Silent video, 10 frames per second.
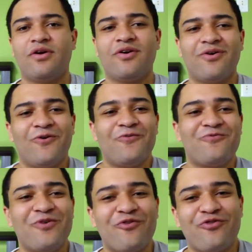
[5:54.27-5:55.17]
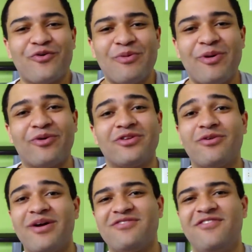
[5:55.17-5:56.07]
eu, eu fico me perguntando
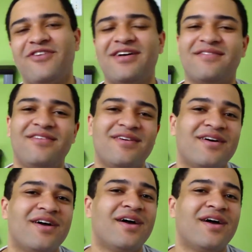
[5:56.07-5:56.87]
como é que se fazia,